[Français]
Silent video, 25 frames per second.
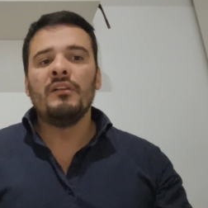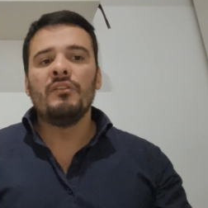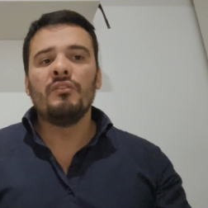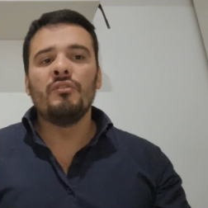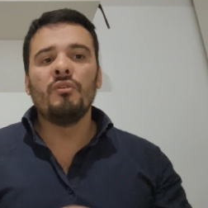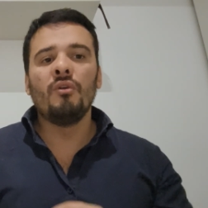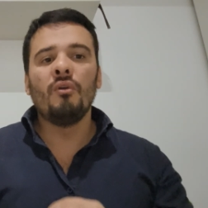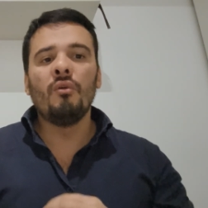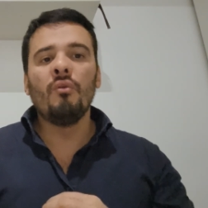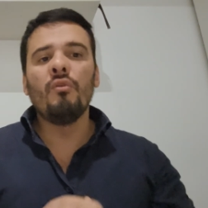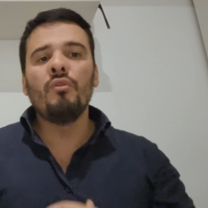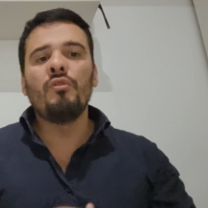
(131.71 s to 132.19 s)

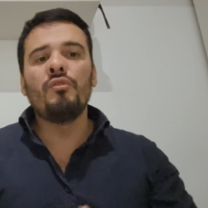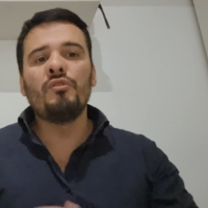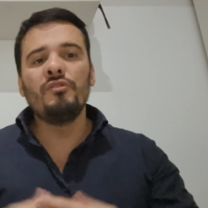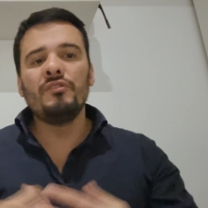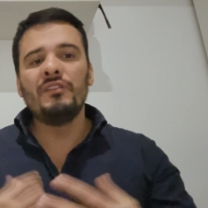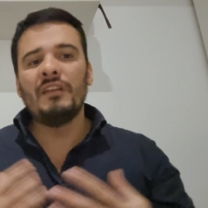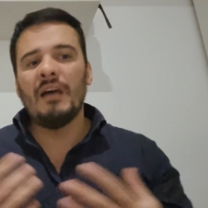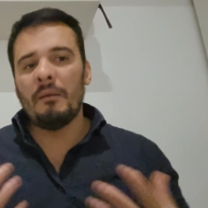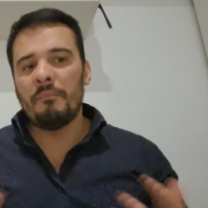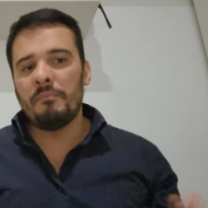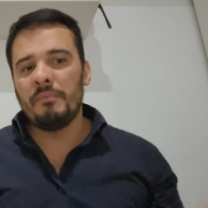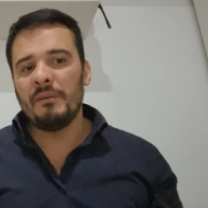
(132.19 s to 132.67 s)
n'ont
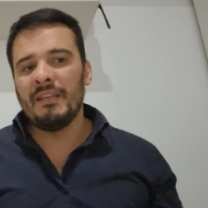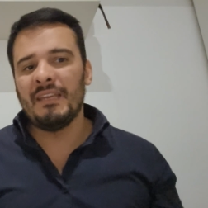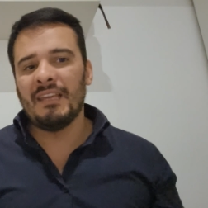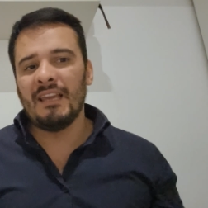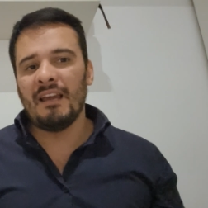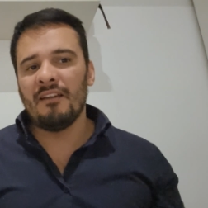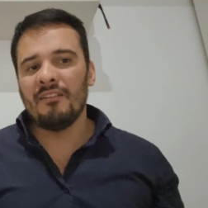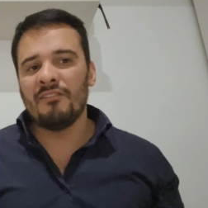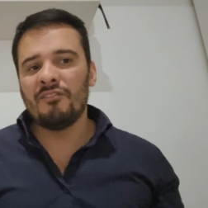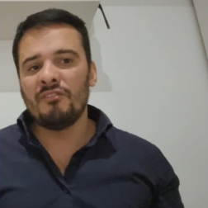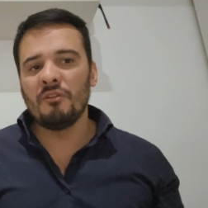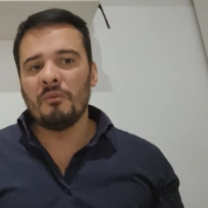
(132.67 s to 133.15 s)
aucune
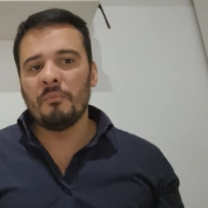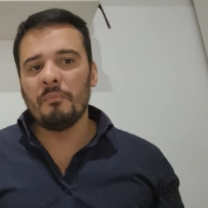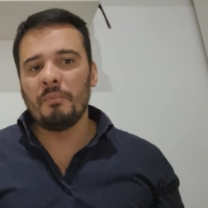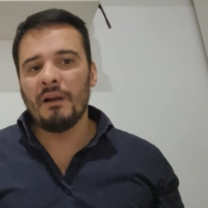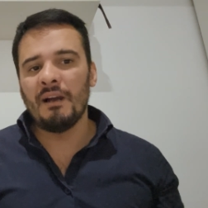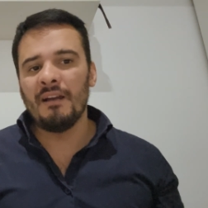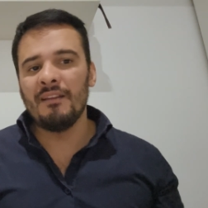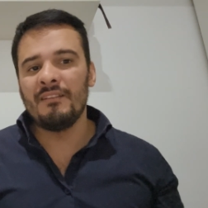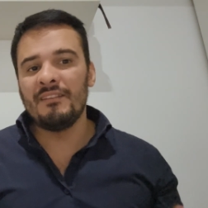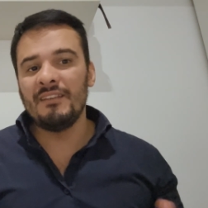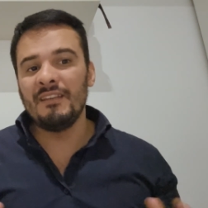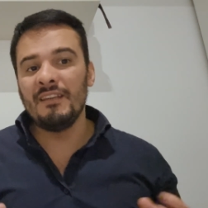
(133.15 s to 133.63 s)
application
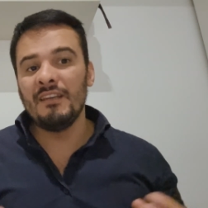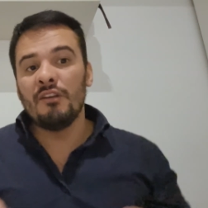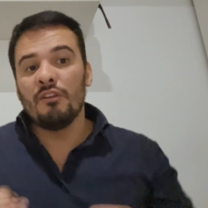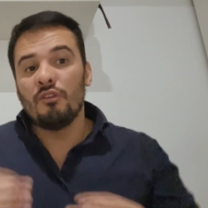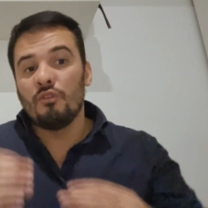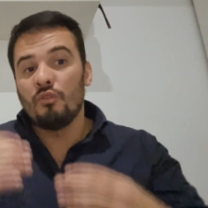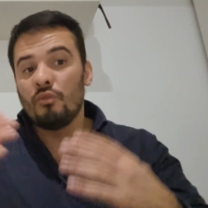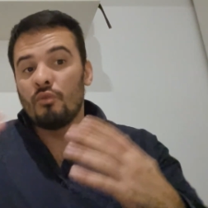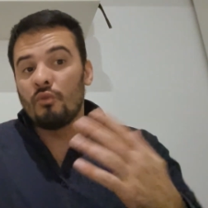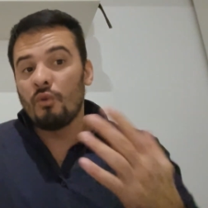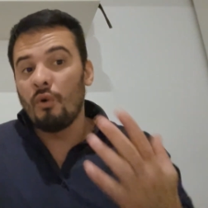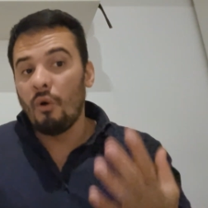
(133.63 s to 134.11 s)
pratique,
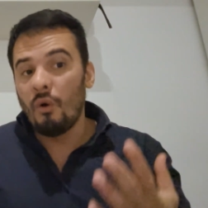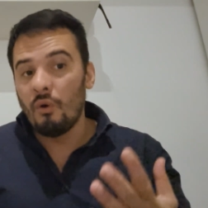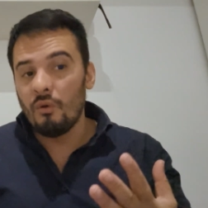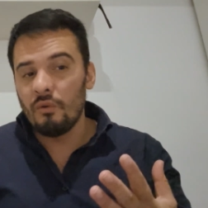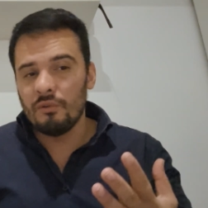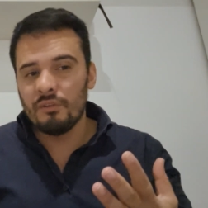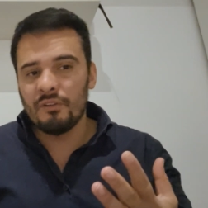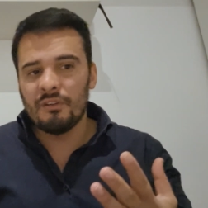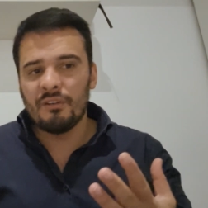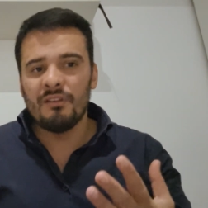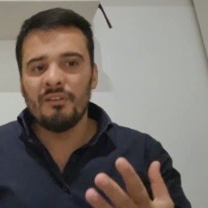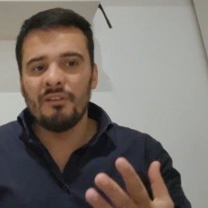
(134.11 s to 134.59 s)
donc